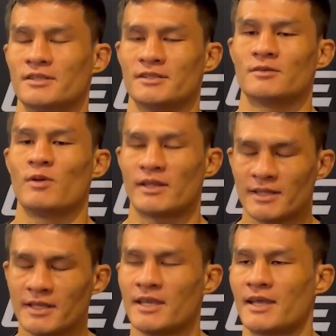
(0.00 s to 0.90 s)
คือเวท
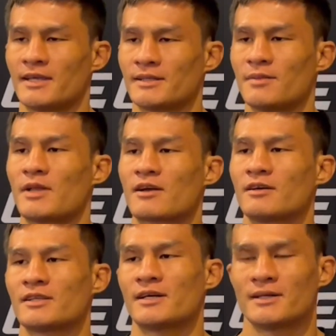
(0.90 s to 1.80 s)
ที่ใหญ่ น้ำหนักก็
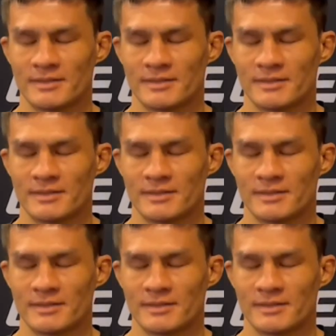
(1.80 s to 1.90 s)
จะ